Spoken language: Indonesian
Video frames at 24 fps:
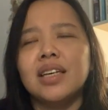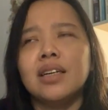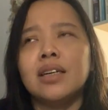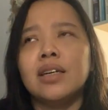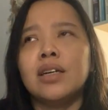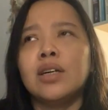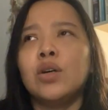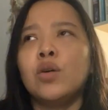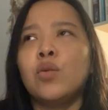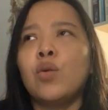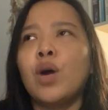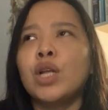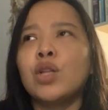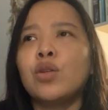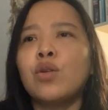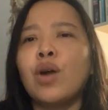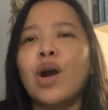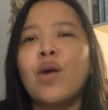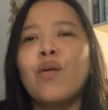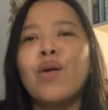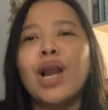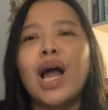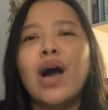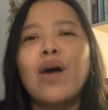Eh, waktu
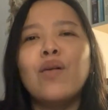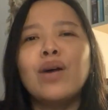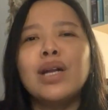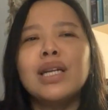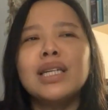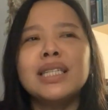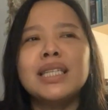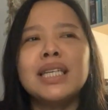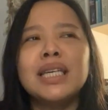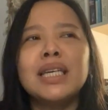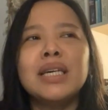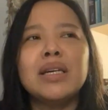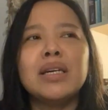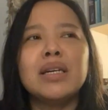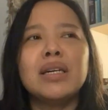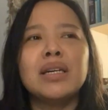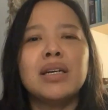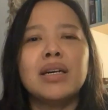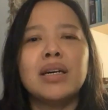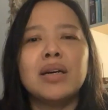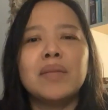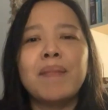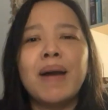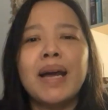awal-awal sih
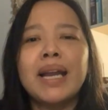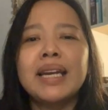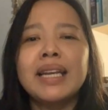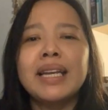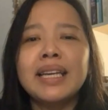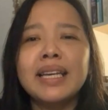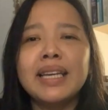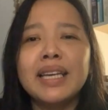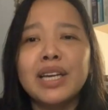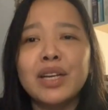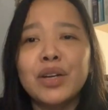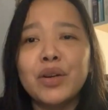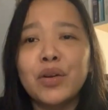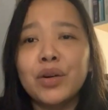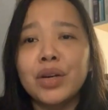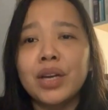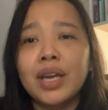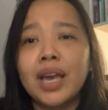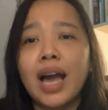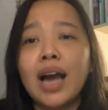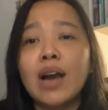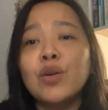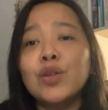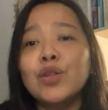uh, panik ya dok
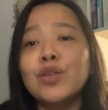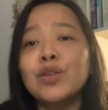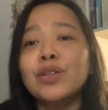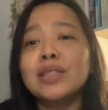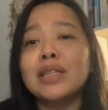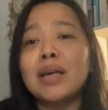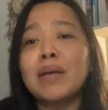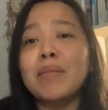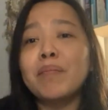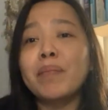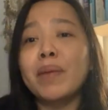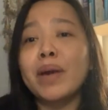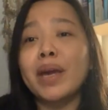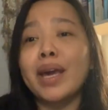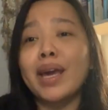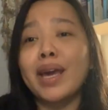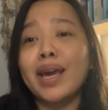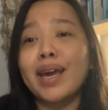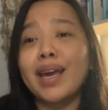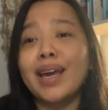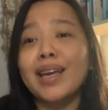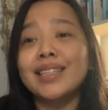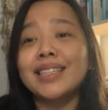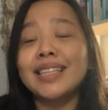ya aku tuh hmm. sampai
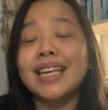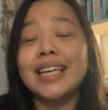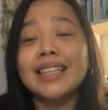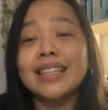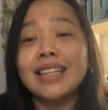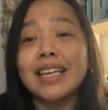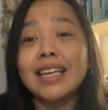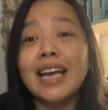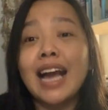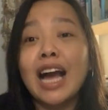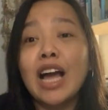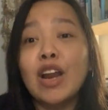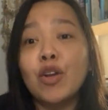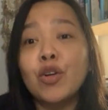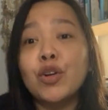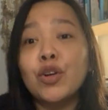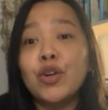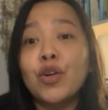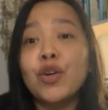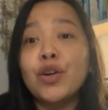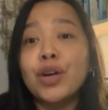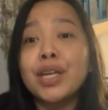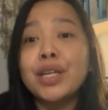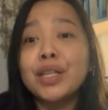chatting halo
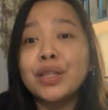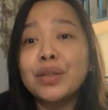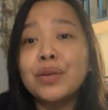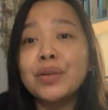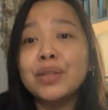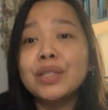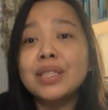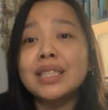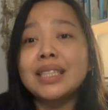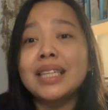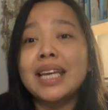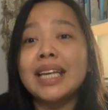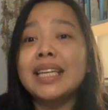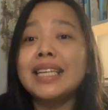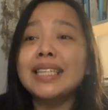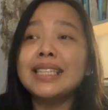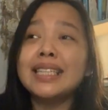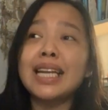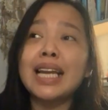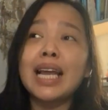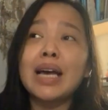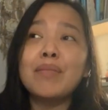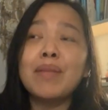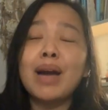dok itu jadi
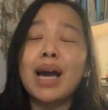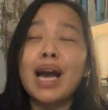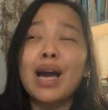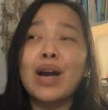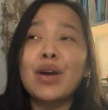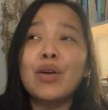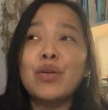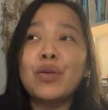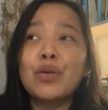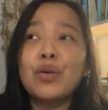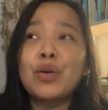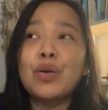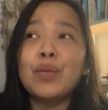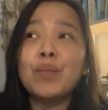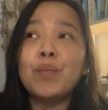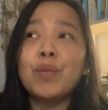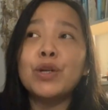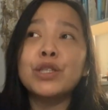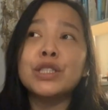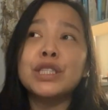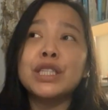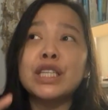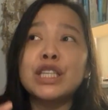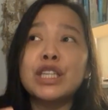selama aku
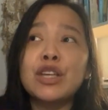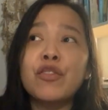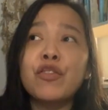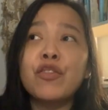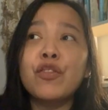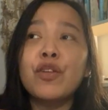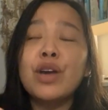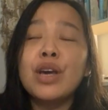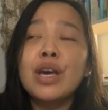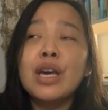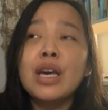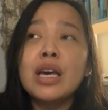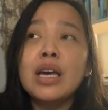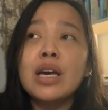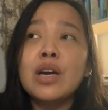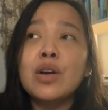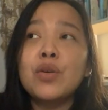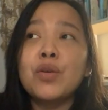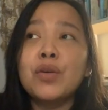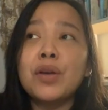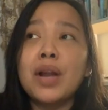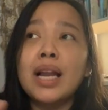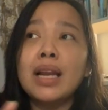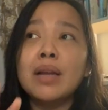positif
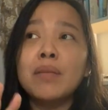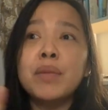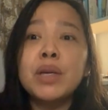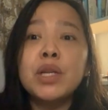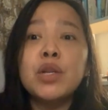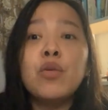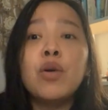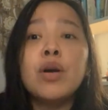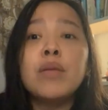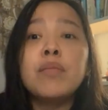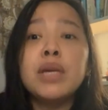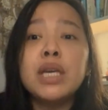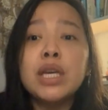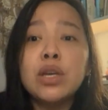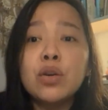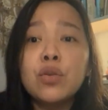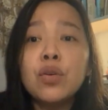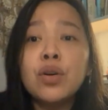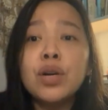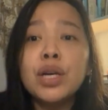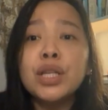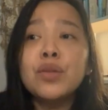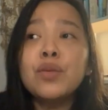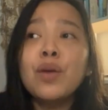kurang lebih dua
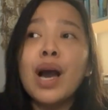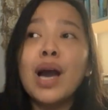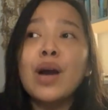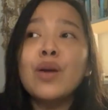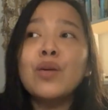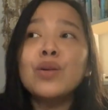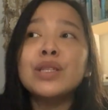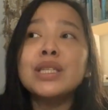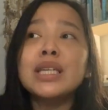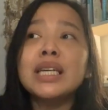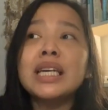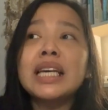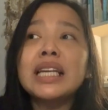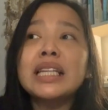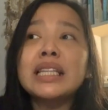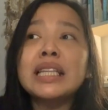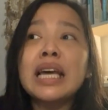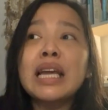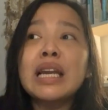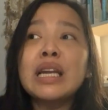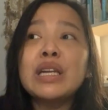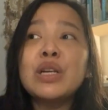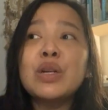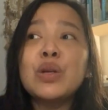minggu itu aku
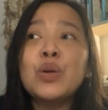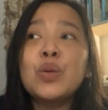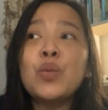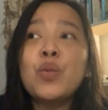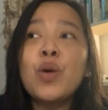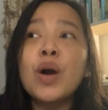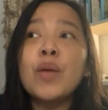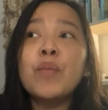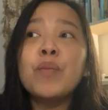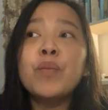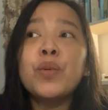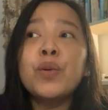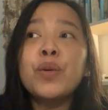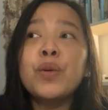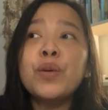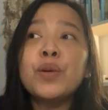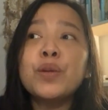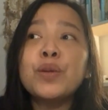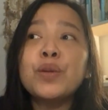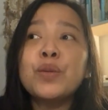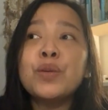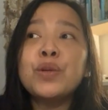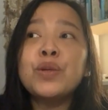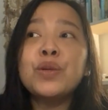sekitar
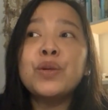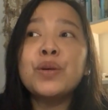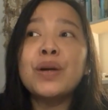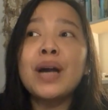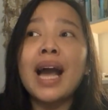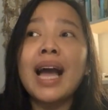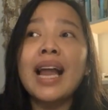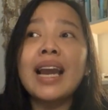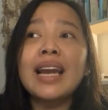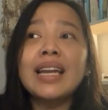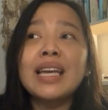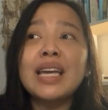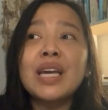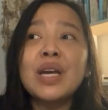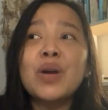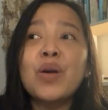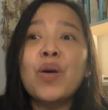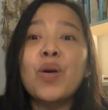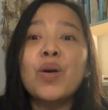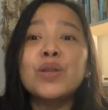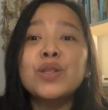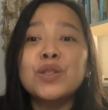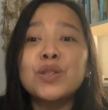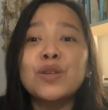27 kali
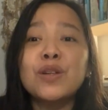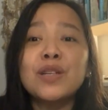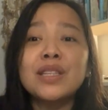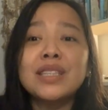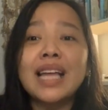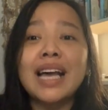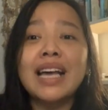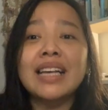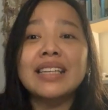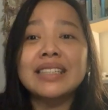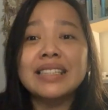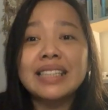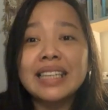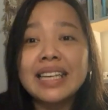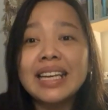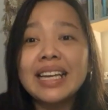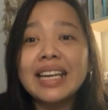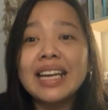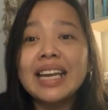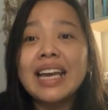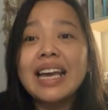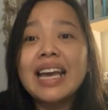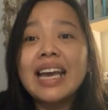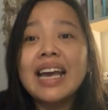konsultasi
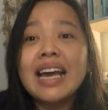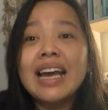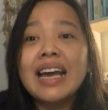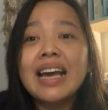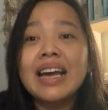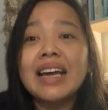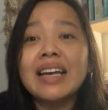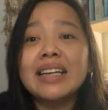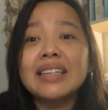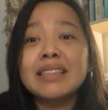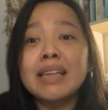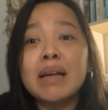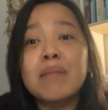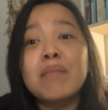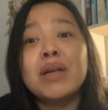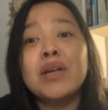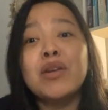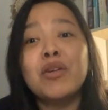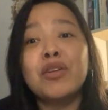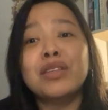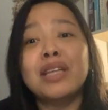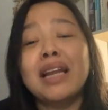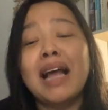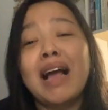uh, sama
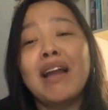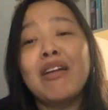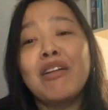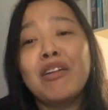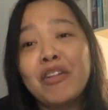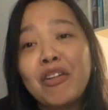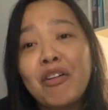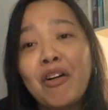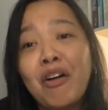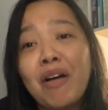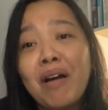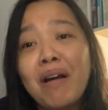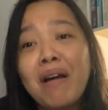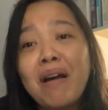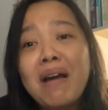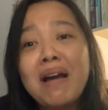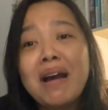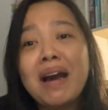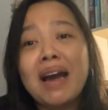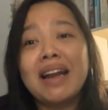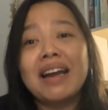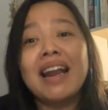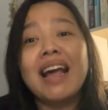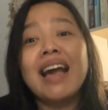dokter halo dok
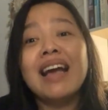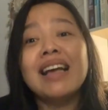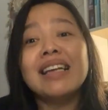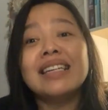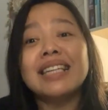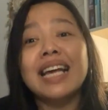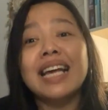karena Aduh,